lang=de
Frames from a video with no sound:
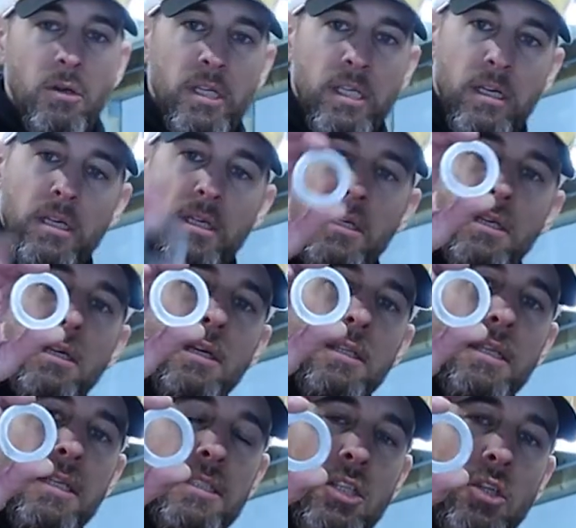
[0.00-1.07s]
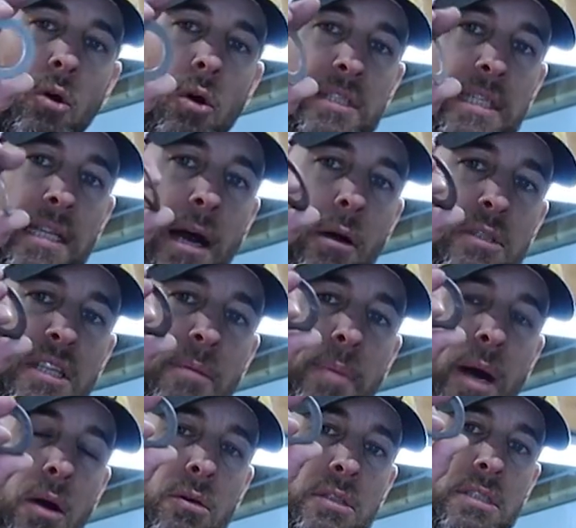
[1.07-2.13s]
noch hier diese Drossel
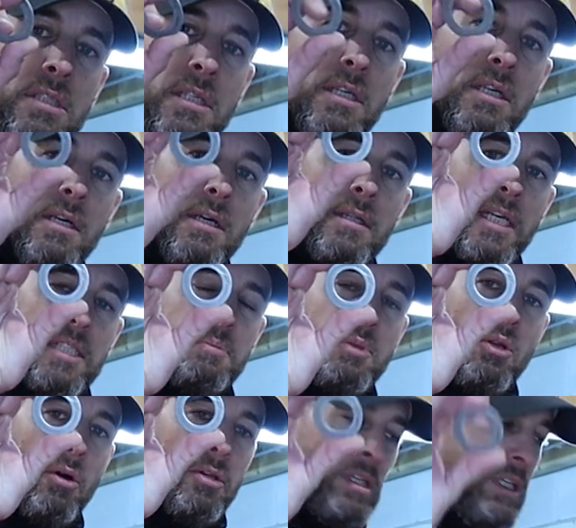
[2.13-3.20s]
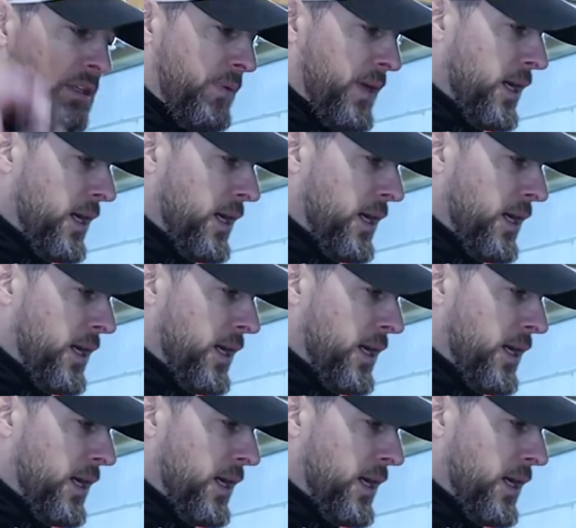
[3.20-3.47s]
ausgebaut. Das bedeutet, ich